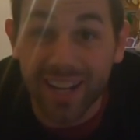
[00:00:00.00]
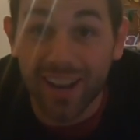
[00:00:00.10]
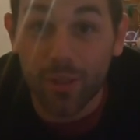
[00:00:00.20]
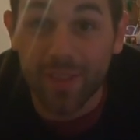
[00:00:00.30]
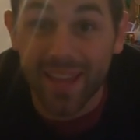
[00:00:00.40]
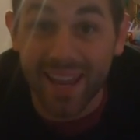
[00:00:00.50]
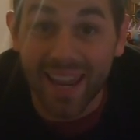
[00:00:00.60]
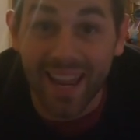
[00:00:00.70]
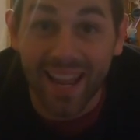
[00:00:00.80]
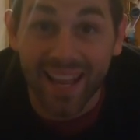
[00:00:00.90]
regalo
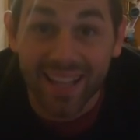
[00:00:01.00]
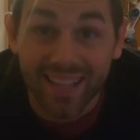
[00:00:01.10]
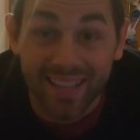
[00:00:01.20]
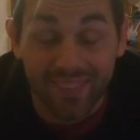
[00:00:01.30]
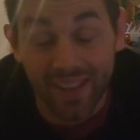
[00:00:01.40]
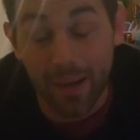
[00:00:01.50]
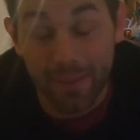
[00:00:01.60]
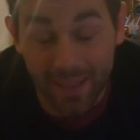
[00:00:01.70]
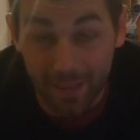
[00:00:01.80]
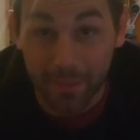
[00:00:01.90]
de,
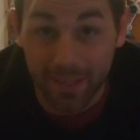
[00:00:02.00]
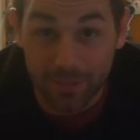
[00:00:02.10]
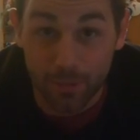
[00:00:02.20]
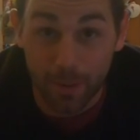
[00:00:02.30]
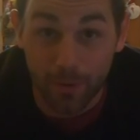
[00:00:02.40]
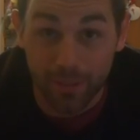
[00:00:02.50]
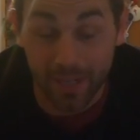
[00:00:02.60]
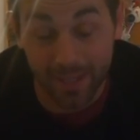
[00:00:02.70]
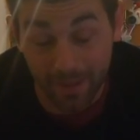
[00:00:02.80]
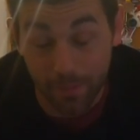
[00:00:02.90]
Navidad que me han hecho para
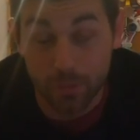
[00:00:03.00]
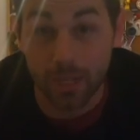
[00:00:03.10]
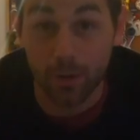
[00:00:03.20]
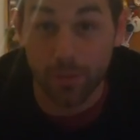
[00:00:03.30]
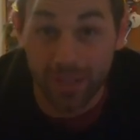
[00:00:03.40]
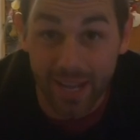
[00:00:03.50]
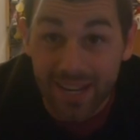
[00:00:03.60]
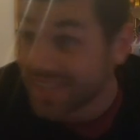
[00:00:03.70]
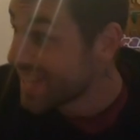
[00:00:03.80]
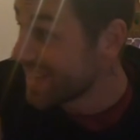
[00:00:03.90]
cocinar, ya que me gusta la
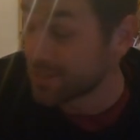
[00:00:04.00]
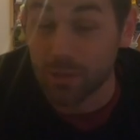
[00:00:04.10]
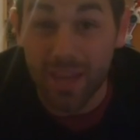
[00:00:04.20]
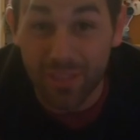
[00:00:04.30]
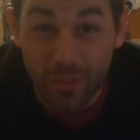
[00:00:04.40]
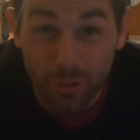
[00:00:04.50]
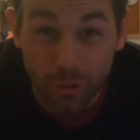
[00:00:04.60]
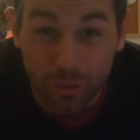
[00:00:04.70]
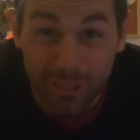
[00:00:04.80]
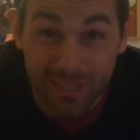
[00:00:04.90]
cocina. Estoy haciendo
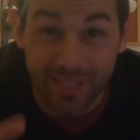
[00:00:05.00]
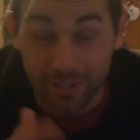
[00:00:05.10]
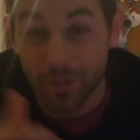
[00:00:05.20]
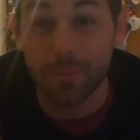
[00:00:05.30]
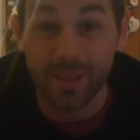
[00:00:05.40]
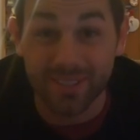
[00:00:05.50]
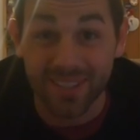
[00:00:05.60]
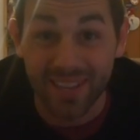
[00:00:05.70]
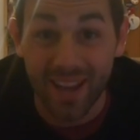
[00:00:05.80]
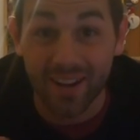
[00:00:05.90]
tortitas, ahora os voy a
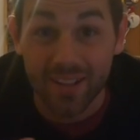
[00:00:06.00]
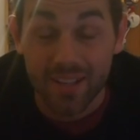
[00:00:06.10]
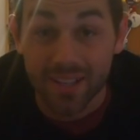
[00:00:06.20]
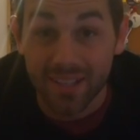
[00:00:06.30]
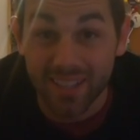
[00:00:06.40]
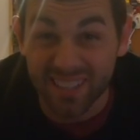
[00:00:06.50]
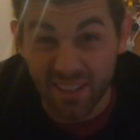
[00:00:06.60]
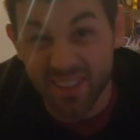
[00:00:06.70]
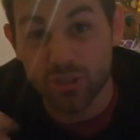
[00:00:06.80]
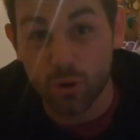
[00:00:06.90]
enseñar.
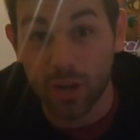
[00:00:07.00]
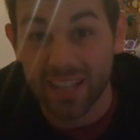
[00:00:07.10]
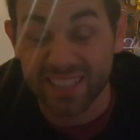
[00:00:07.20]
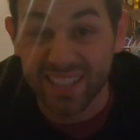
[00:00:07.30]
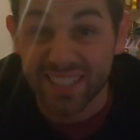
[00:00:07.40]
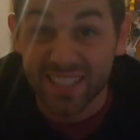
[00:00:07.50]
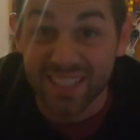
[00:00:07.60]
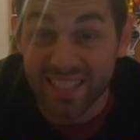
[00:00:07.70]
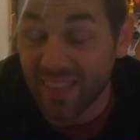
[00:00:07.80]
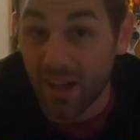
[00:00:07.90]
Esta es de chocolate.
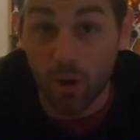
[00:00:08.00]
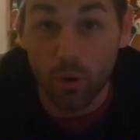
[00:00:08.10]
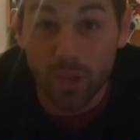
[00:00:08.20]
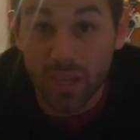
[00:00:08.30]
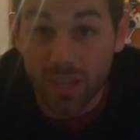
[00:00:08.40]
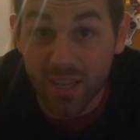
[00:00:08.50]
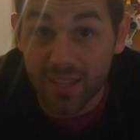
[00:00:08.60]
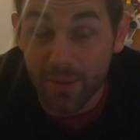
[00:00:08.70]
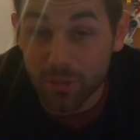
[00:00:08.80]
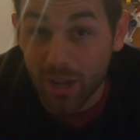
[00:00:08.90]
Nada, hoy
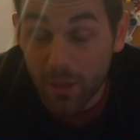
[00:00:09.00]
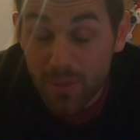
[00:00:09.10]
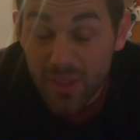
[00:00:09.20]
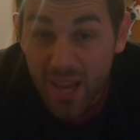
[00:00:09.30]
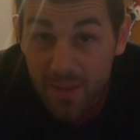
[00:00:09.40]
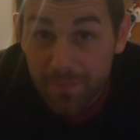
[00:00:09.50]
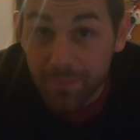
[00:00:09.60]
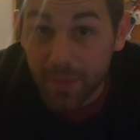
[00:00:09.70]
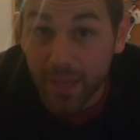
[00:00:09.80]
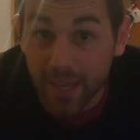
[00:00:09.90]
ya hemos llegado a Ibiza.
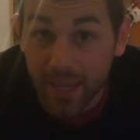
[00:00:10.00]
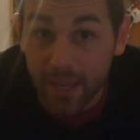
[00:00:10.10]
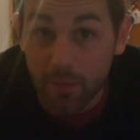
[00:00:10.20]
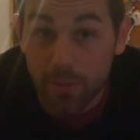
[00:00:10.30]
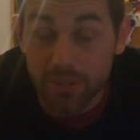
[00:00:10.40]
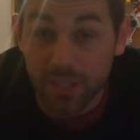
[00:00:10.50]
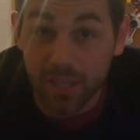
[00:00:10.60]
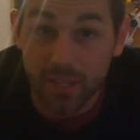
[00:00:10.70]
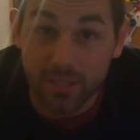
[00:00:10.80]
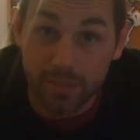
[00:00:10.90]
Eh, como
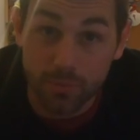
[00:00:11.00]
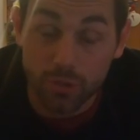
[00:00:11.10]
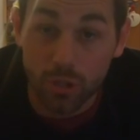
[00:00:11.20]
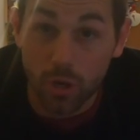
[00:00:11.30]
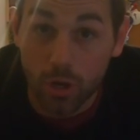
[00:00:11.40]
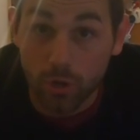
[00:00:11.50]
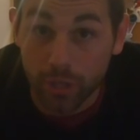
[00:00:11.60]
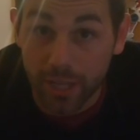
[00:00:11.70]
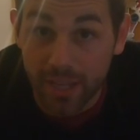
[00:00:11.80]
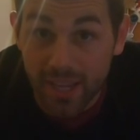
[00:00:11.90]
visteis, hemos ido a
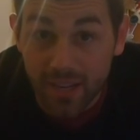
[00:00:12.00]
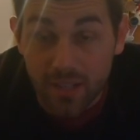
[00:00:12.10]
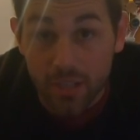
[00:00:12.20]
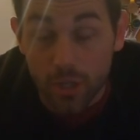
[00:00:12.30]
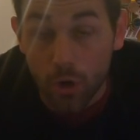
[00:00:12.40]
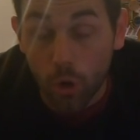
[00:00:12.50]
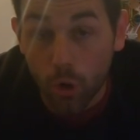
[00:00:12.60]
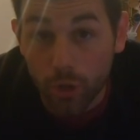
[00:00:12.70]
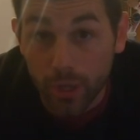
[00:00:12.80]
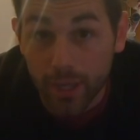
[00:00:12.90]
correr ayer.
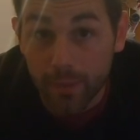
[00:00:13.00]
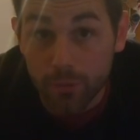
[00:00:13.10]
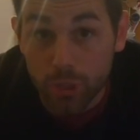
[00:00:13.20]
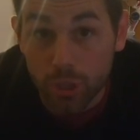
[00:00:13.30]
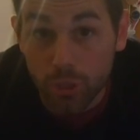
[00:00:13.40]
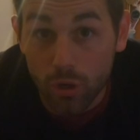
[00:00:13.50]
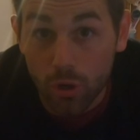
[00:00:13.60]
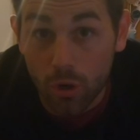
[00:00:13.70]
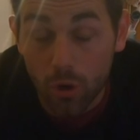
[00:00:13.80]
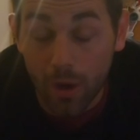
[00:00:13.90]
Hoy hemos
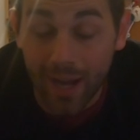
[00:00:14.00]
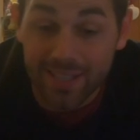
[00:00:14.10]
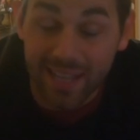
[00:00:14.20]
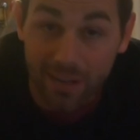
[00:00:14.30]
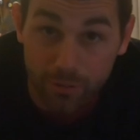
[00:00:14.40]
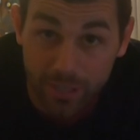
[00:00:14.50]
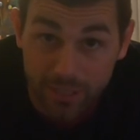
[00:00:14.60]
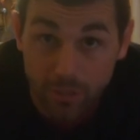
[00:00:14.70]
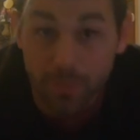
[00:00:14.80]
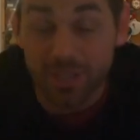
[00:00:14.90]
ido a escalar un
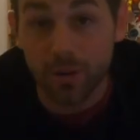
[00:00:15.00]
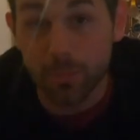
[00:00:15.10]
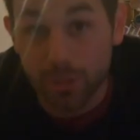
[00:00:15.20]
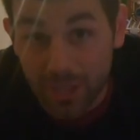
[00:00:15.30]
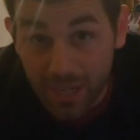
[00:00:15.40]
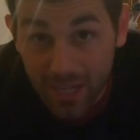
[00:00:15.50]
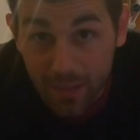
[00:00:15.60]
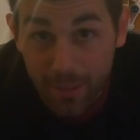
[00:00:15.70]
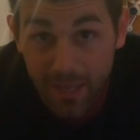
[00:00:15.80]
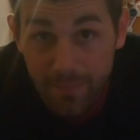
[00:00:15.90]
ratito, para que no he podido sacar la
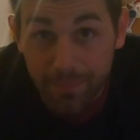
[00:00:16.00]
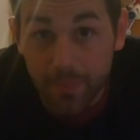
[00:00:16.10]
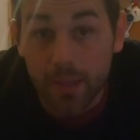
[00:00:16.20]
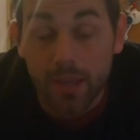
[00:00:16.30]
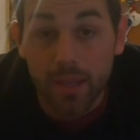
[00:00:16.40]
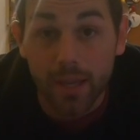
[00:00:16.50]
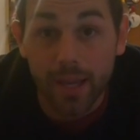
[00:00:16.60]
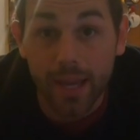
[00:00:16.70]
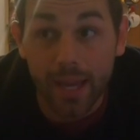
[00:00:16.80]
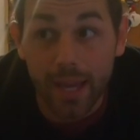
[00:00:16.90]
cámara.
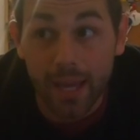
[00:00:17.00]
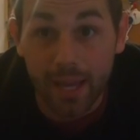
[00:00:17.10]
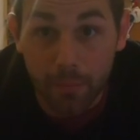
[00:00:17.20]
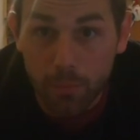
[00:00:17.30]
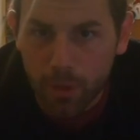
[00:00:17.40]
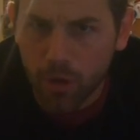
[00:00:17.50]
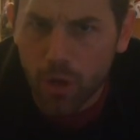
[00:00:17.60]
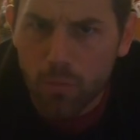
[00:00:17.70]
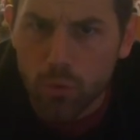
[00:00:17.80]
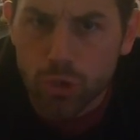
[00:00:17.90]
Eh, que hemos
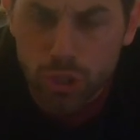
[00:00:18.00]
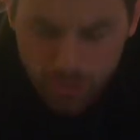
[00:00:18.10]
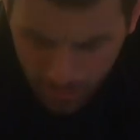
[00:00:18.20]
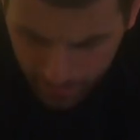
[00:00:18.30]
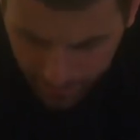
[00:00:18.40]
mejorado muchísimo, la